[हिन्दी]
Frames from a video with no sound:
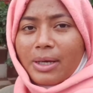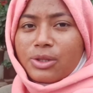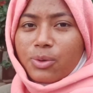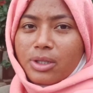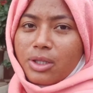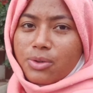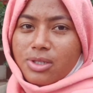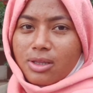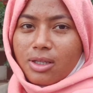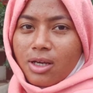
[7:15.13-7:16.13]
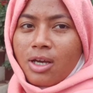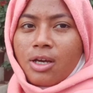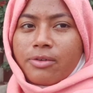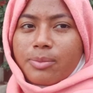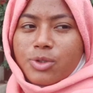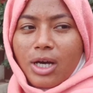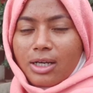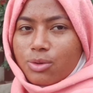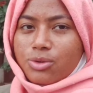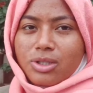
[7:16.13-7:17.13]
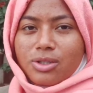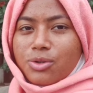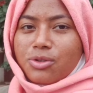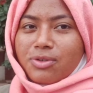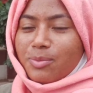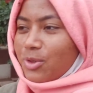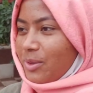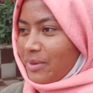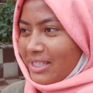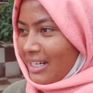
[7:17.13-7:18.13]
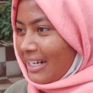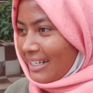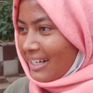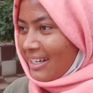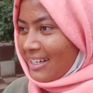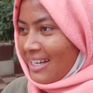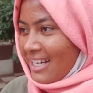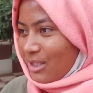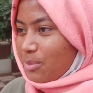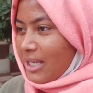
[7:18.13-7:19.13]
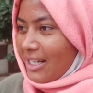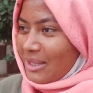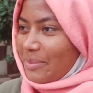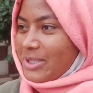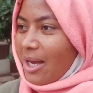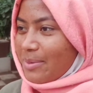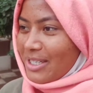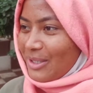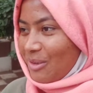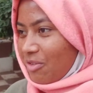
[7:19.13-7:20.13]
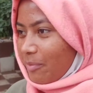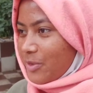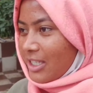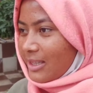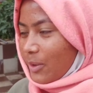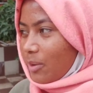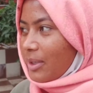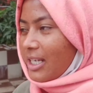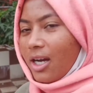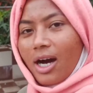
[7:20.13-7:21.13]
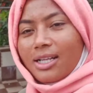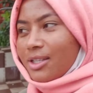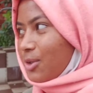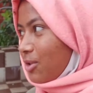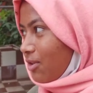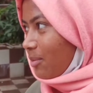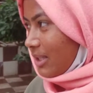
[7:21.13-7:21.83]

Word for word: पहनती हूँ गंदी हो जाती है तो मुझे हर दूसरे दिन यूनिफॉर्म धोनी पड़ता है राइट ना तुम शादी के लिए बच्चा बच्चा के यूनिफॉर्म चलती और मेरी हर दिन यूनिफॉर्म